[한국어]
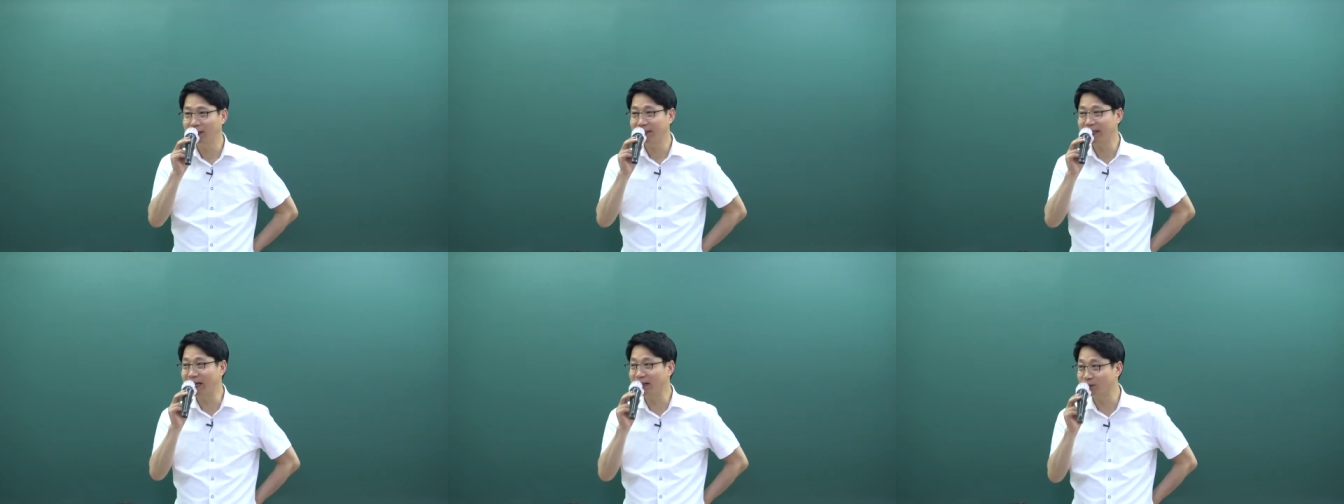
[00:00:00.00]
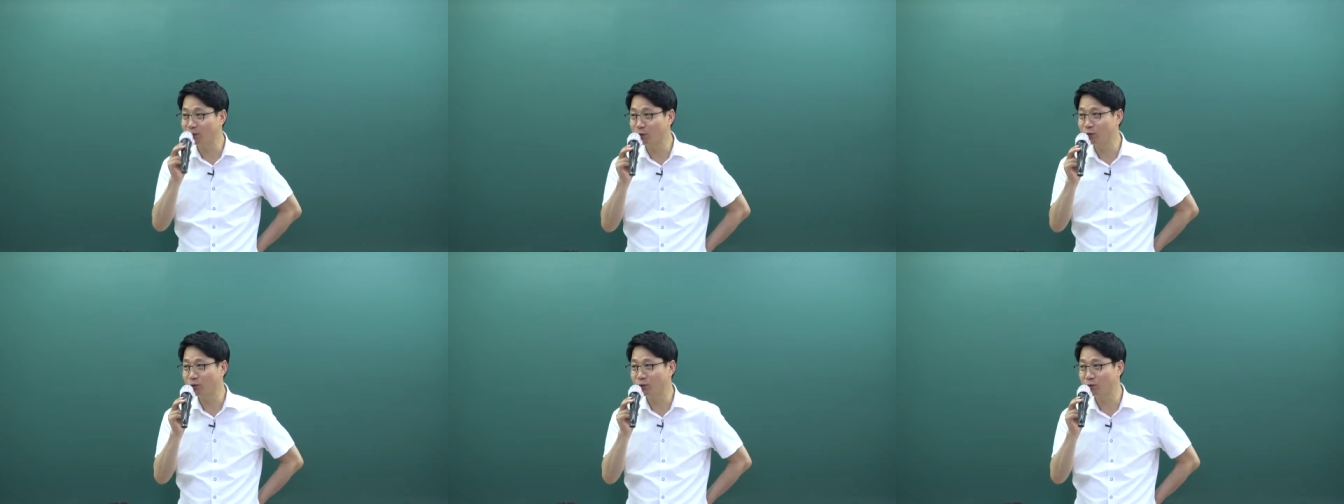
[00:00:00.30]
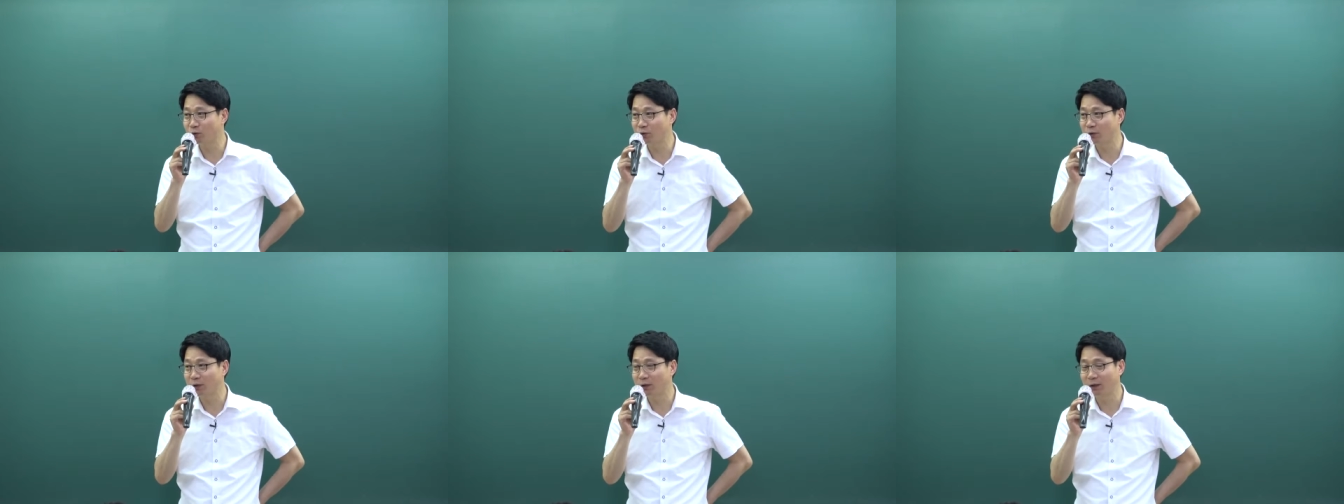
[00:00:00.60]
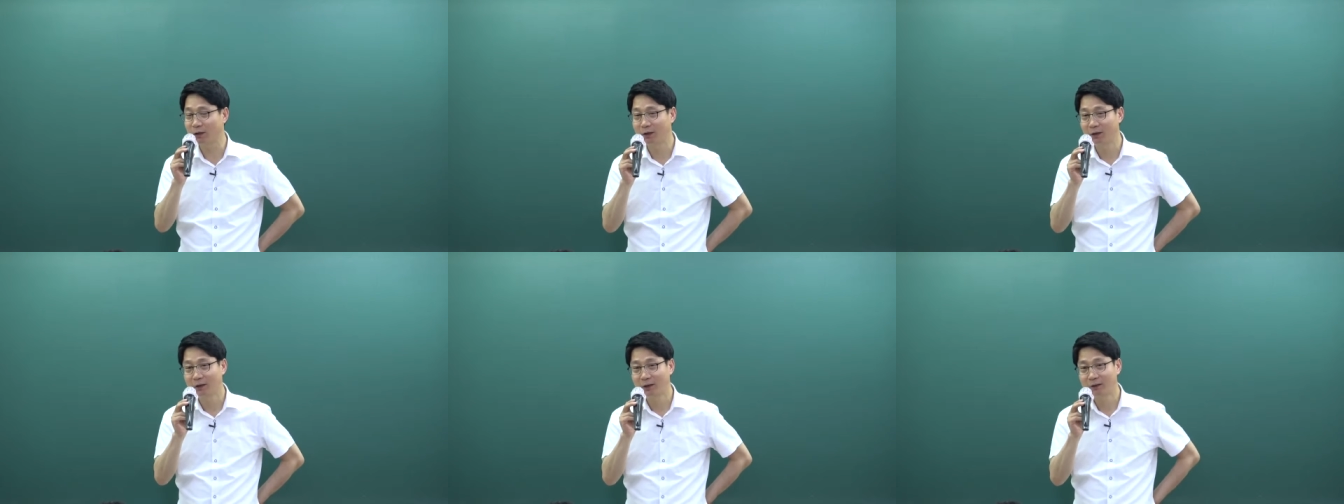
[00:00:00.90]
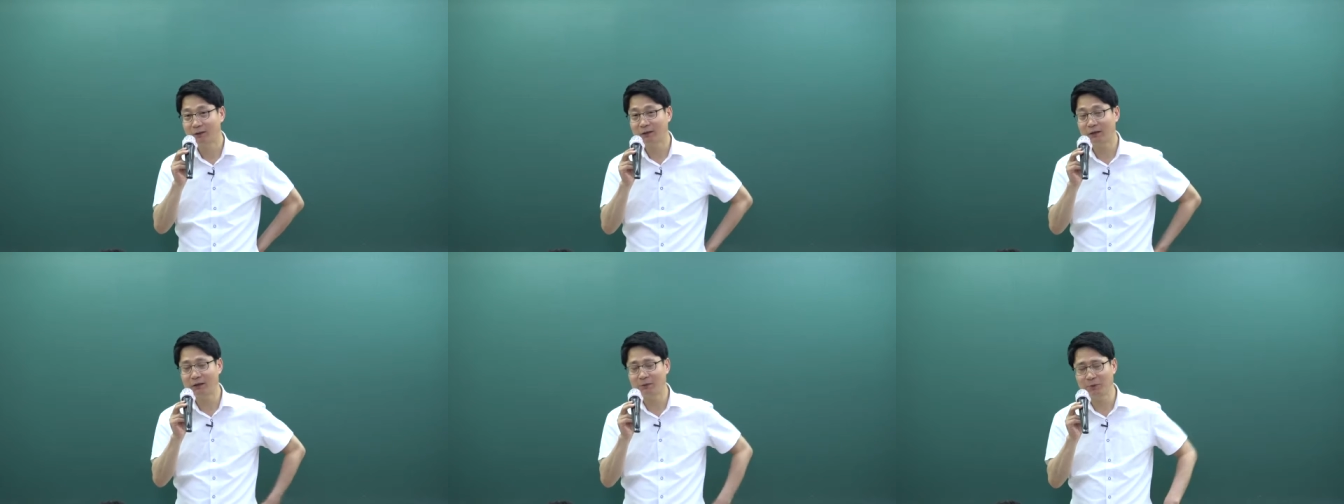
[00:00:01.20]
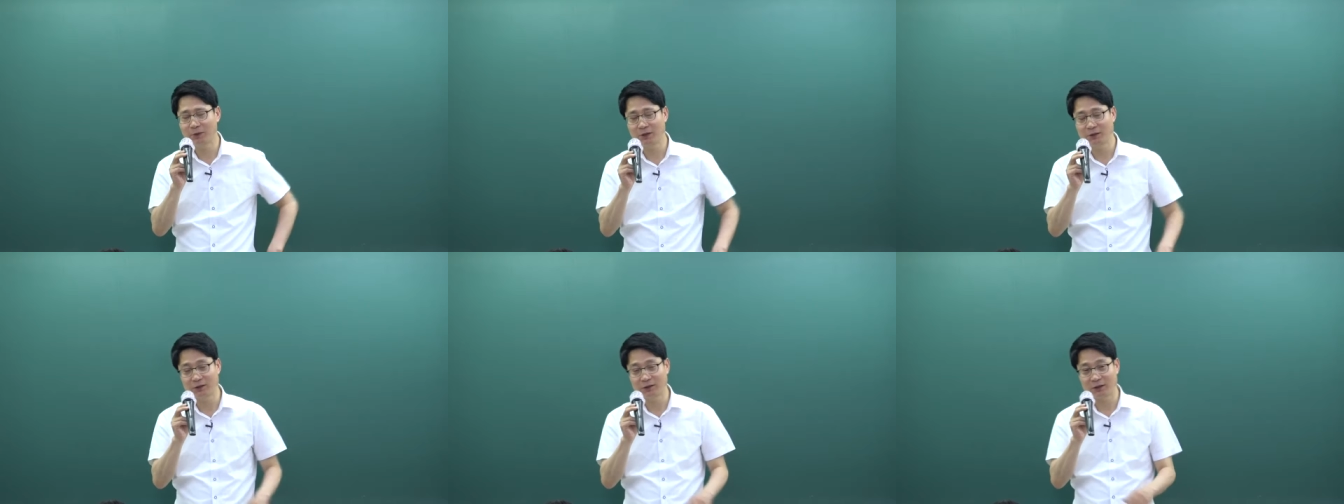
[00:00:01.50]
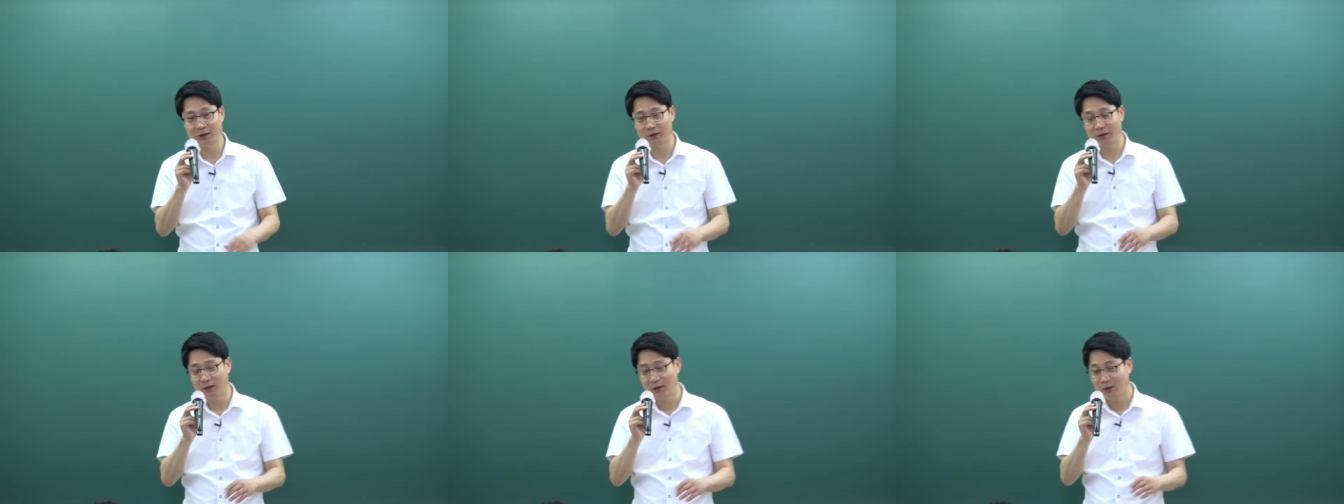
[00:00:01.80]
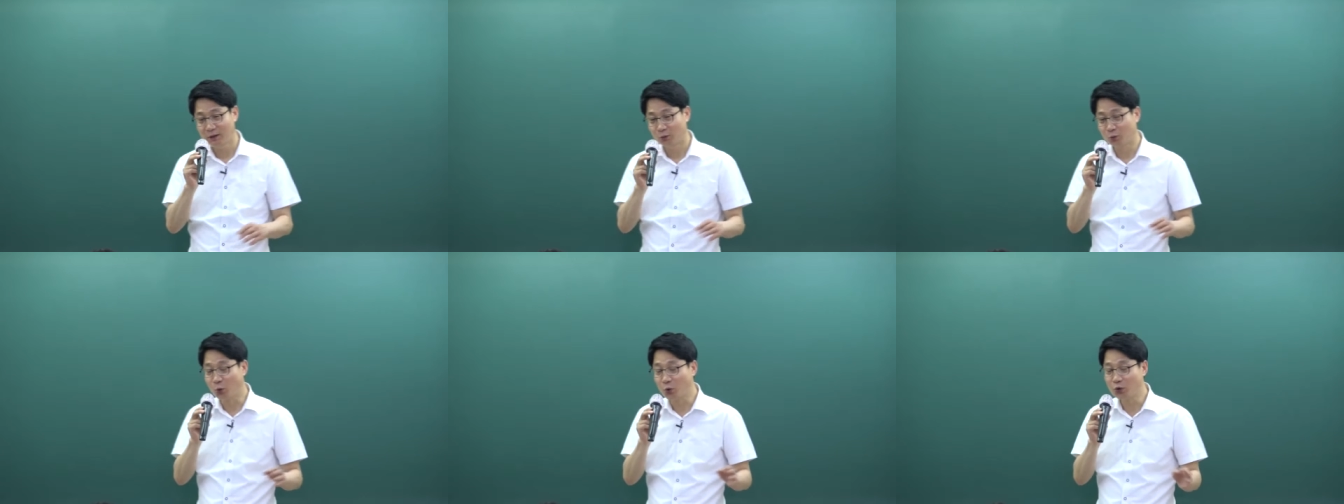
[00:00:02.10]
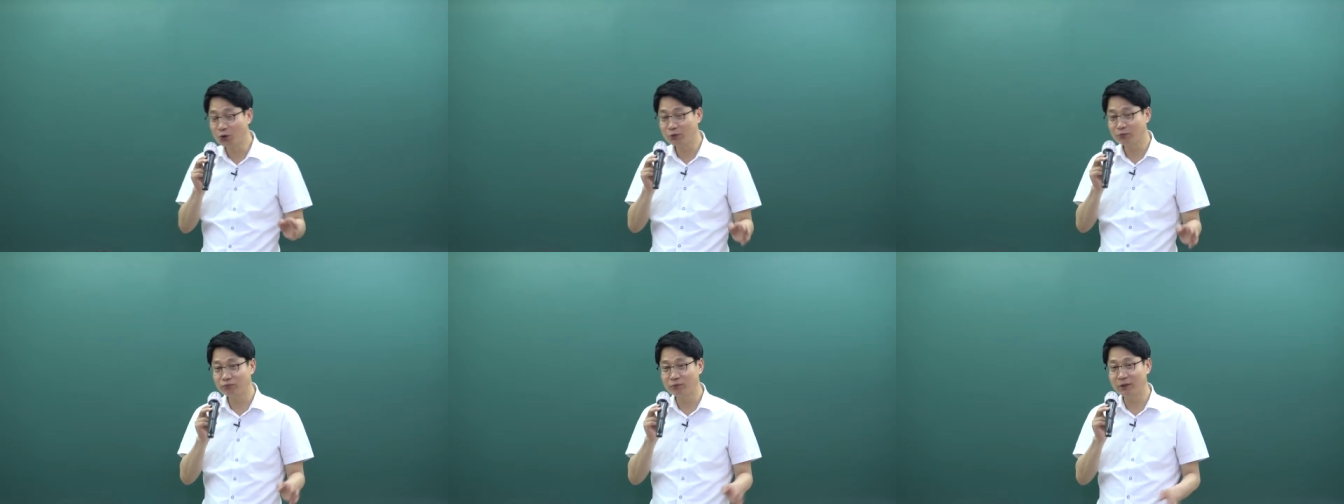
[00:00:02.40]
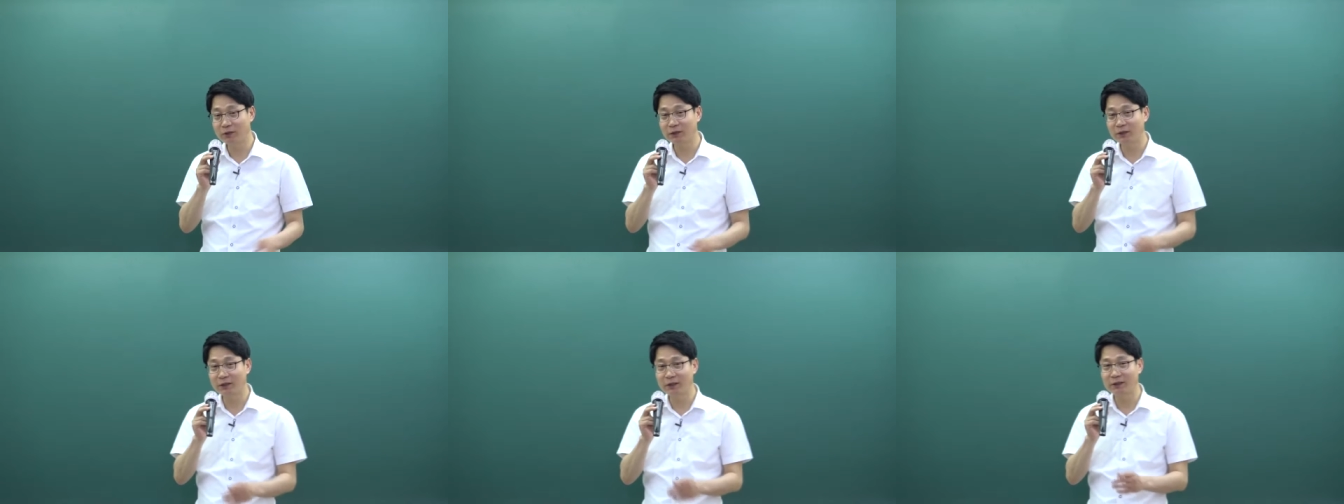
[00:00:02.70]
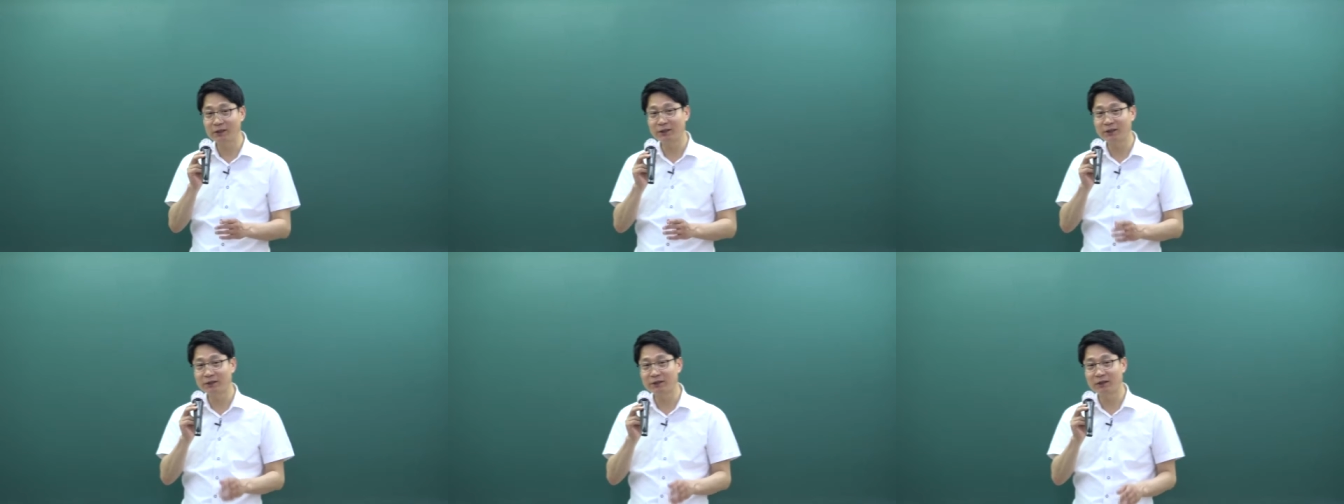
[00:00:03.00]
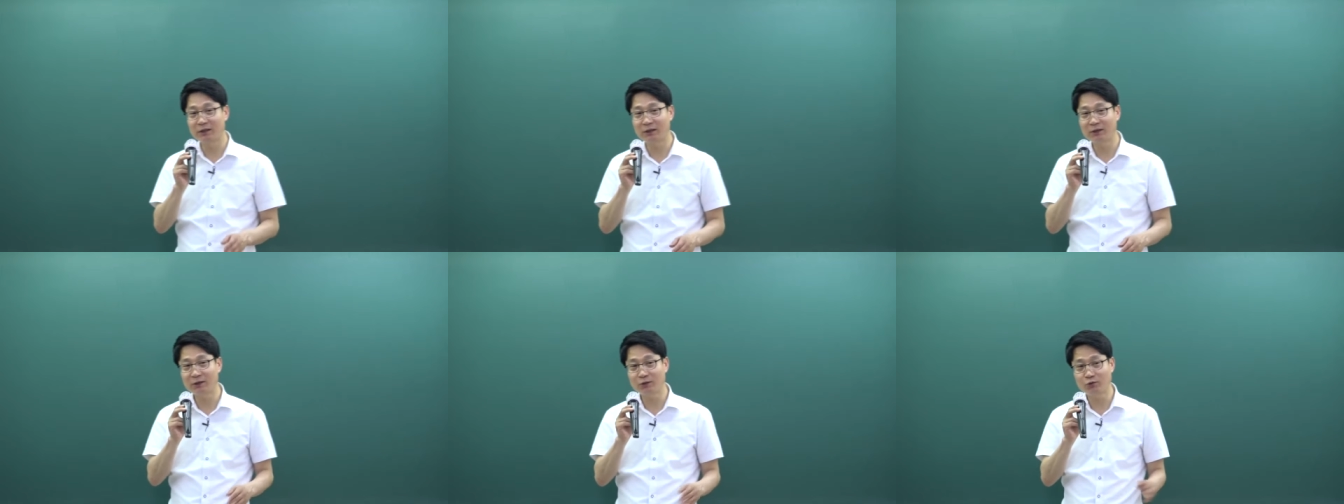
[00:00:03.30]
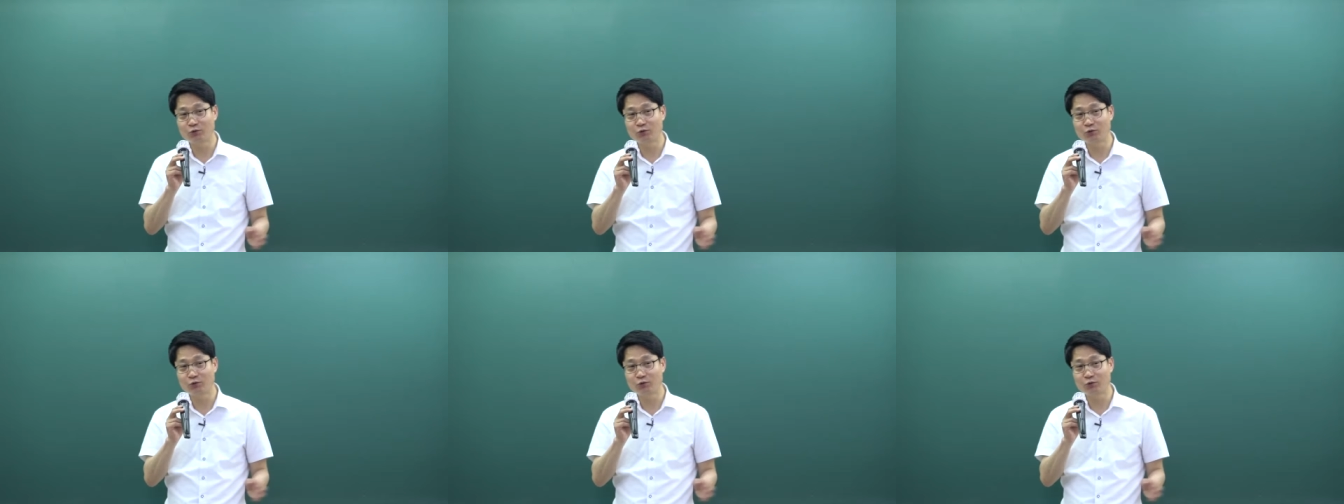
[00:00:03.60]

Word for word: 양도소득세. 그 다음에 이제 동시부가 된 애들 있잖아요.